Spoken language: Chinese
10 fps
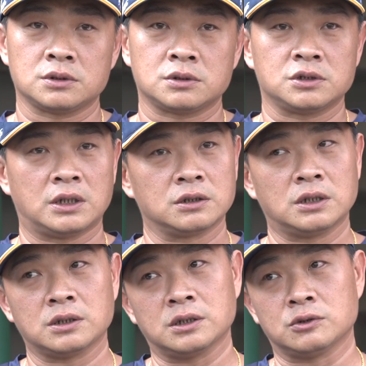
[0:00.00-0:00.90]
自然而
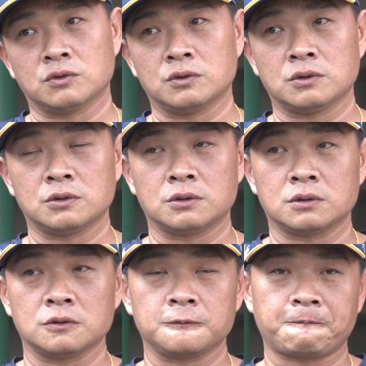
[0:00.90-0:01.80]
然，很
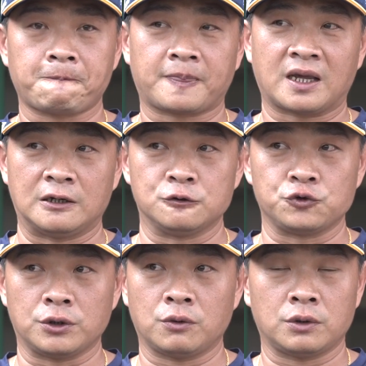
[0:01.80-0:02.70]
多感
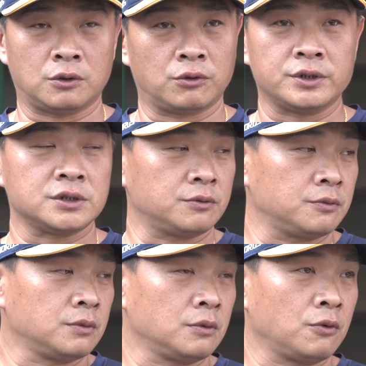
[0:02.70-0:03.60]
觉会
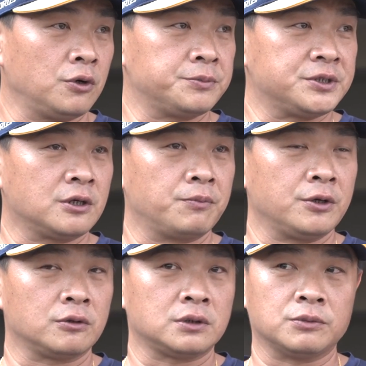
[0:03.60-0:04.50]
会比较没
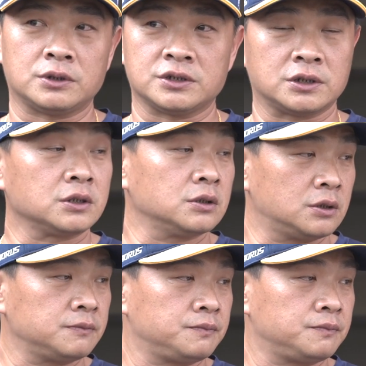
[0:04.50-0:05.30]
有那么的深刻了，